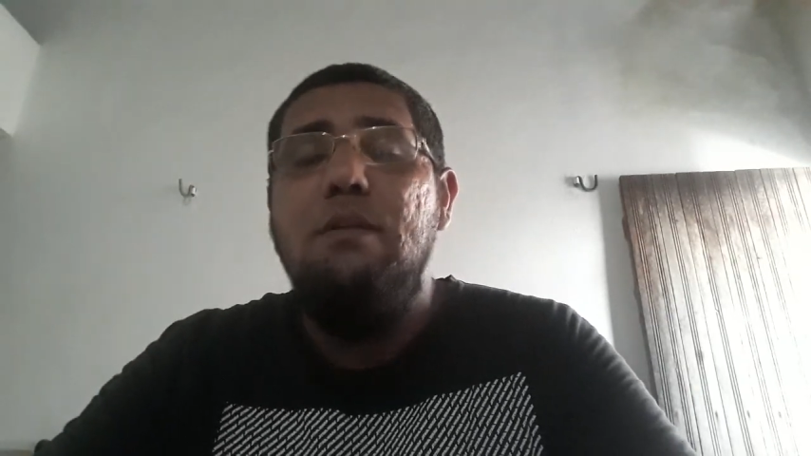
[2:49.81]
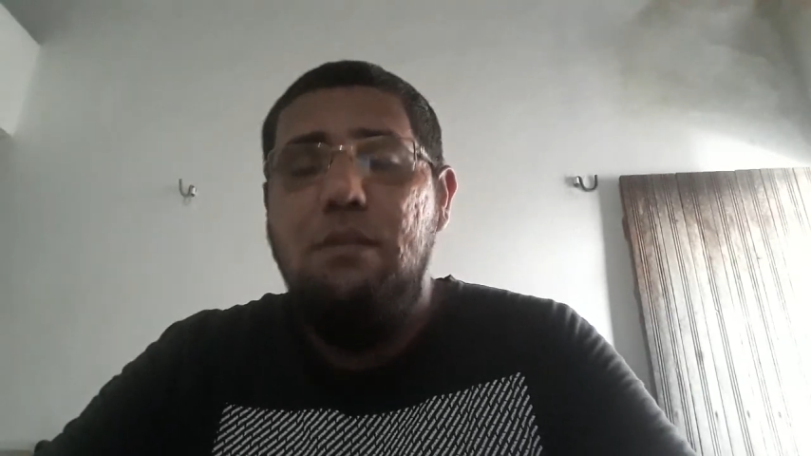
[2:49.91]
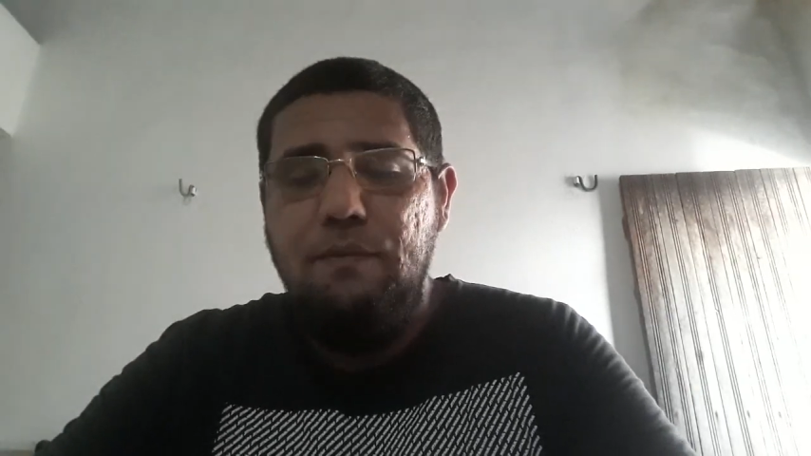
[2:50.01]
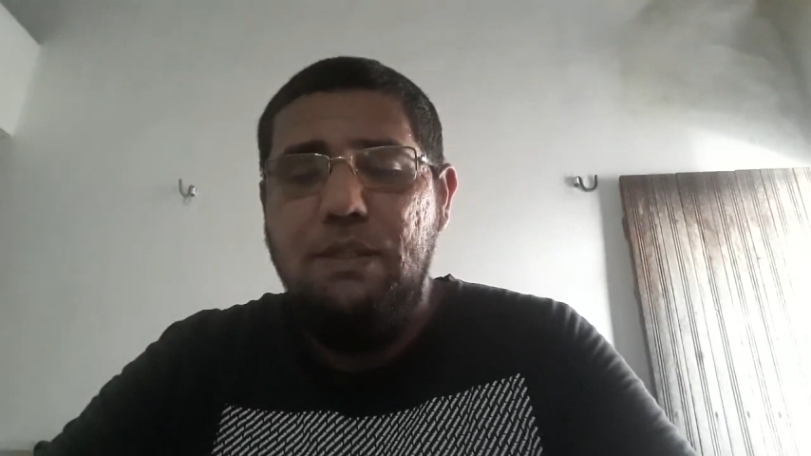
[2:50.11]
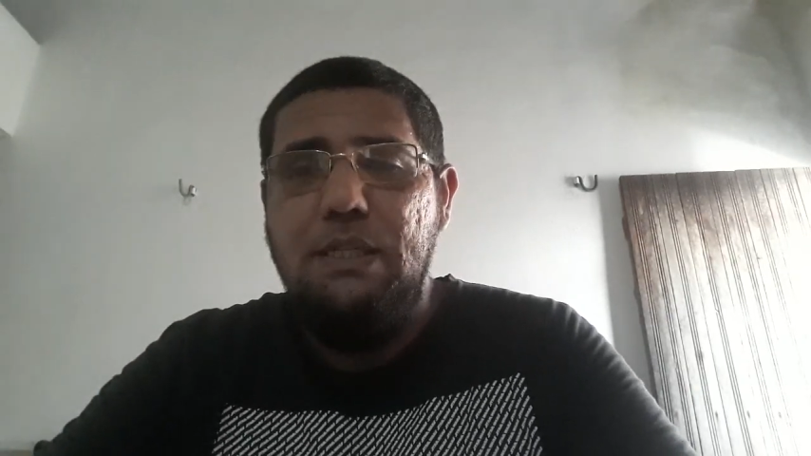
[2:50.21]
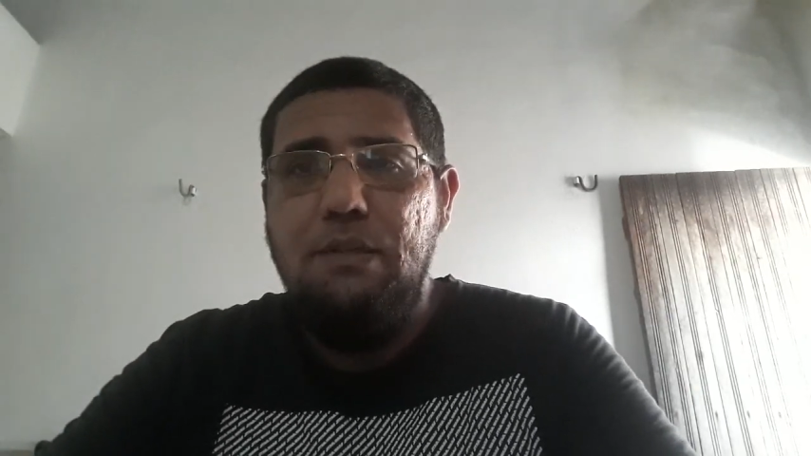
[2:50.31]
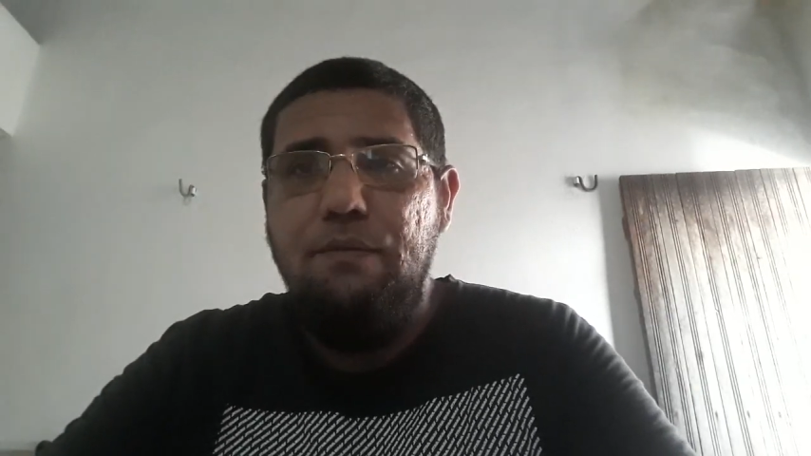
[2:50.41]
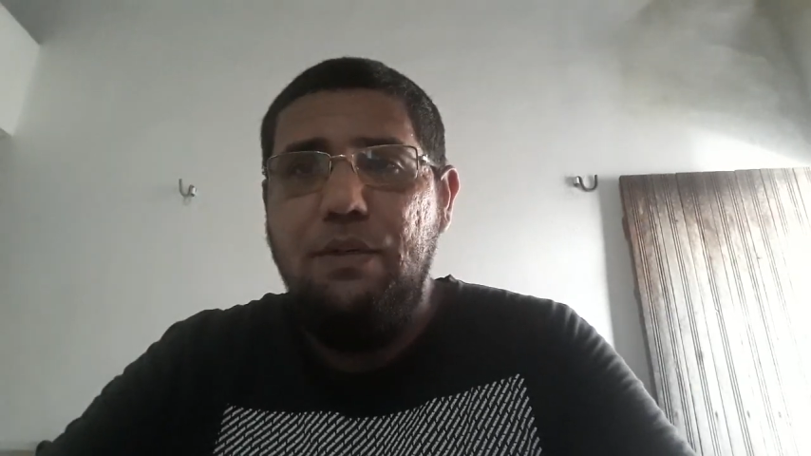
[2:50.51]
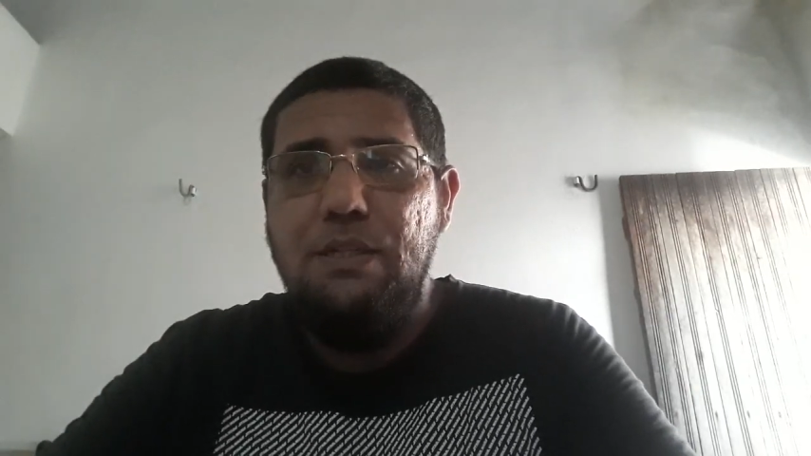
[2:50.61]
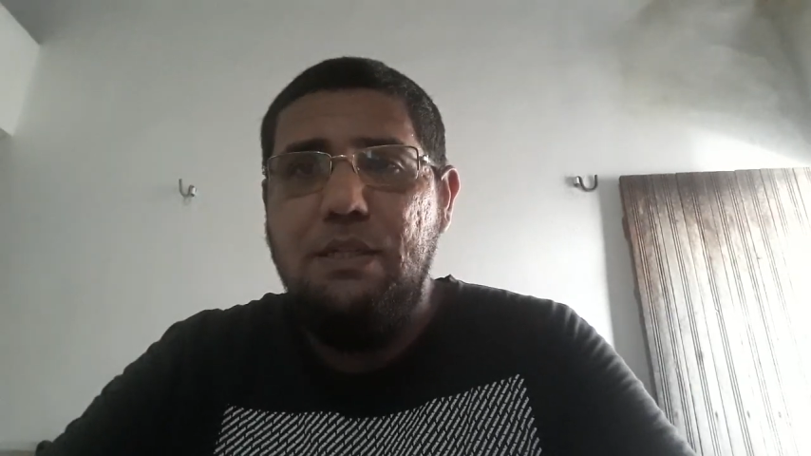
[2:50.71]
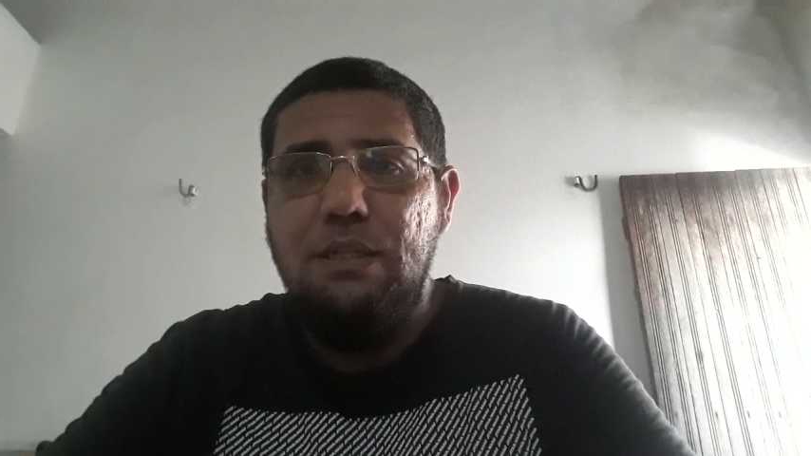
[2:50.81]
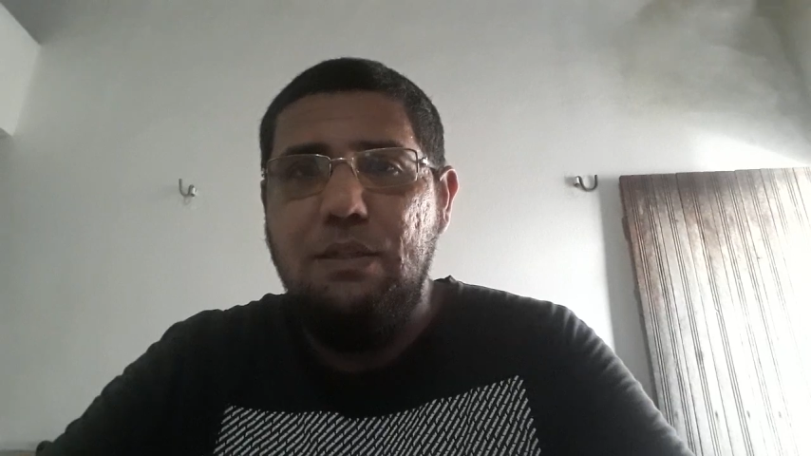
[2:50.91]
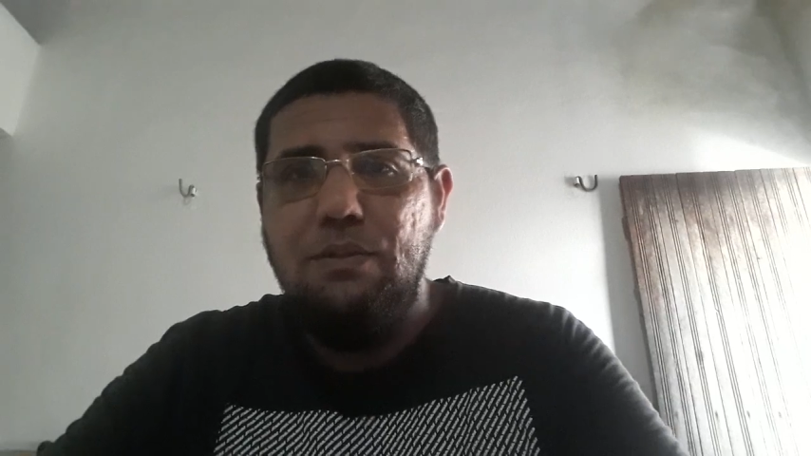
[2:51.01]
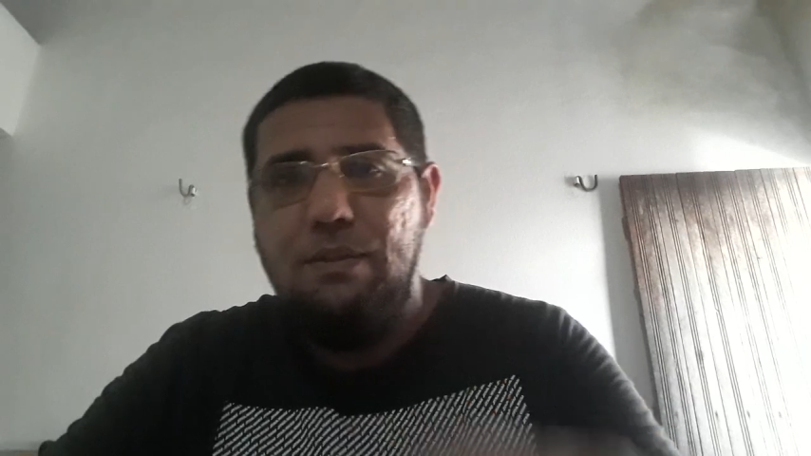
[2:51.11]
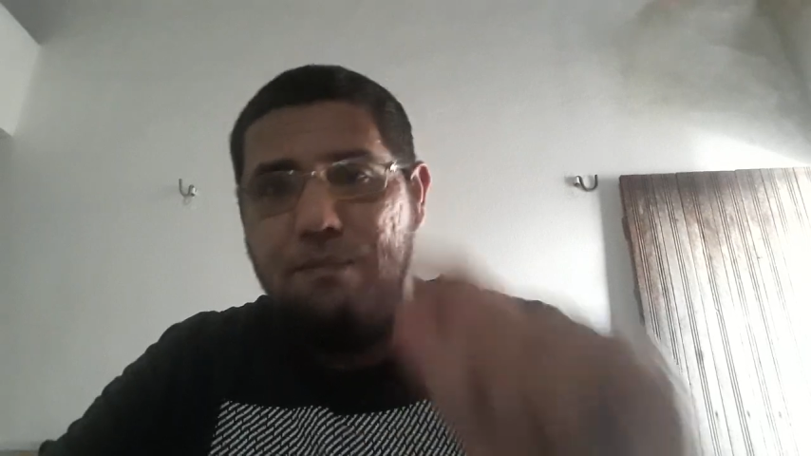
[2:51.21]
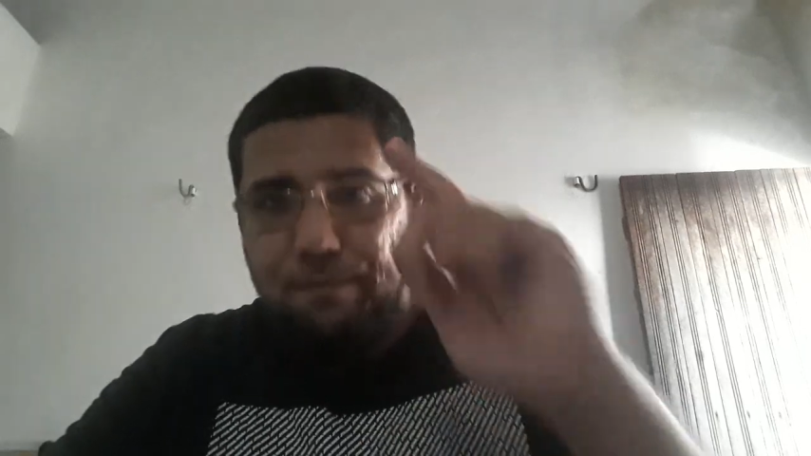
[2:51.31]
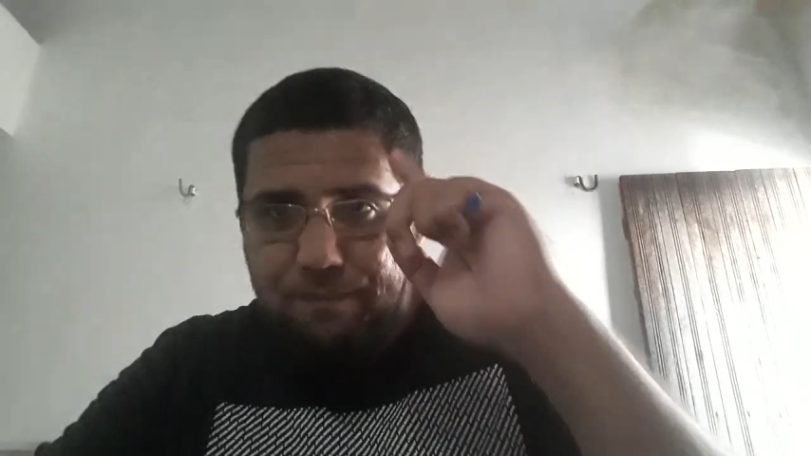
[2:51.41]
se vocês não forem inscritos.